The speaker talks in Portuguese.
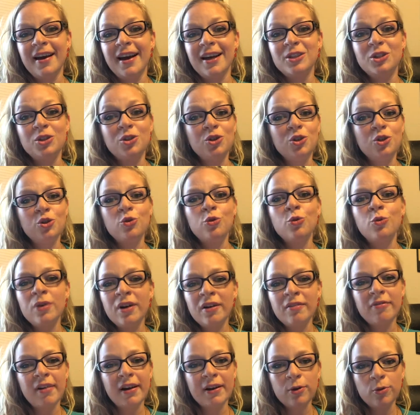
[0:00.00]
a gente
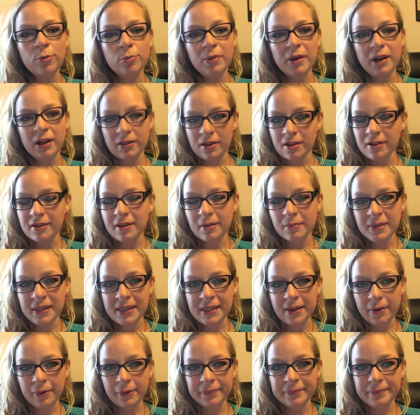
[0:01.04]
nunca vai cumprir a nossa
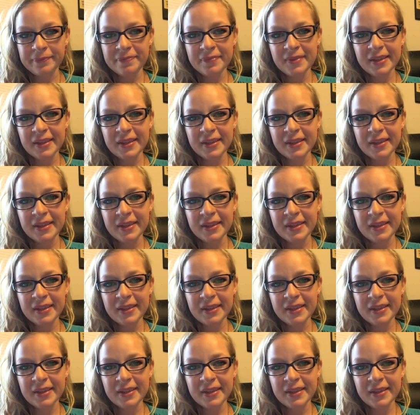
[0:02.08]
missão.